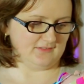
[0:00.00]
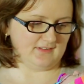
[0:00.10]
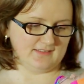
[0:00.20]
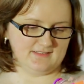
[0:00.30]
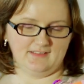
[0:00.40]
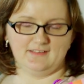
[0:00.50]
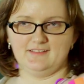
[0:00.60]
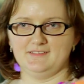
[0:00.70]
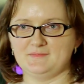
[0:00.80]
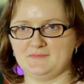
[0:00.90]
tę akcję,
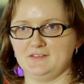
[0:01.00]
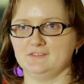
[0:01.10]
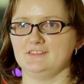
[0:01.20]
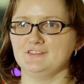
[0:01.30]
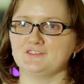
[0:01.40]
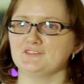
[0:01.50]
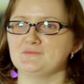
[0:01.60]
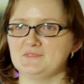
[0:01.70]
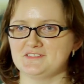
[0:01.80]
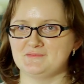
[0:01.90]
ale od tego
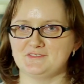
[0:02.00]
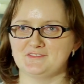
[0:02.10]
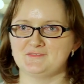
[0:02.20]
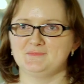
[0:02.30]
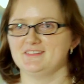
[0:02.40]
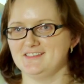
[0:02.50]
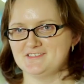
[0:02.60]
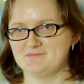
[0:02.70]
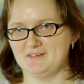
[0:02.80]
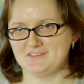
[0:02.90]
roku będziemy ją wspierać
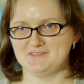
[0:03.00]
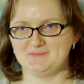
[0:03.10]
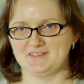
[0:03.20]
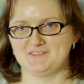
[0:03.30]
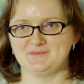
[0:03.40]
bardzo, bardzo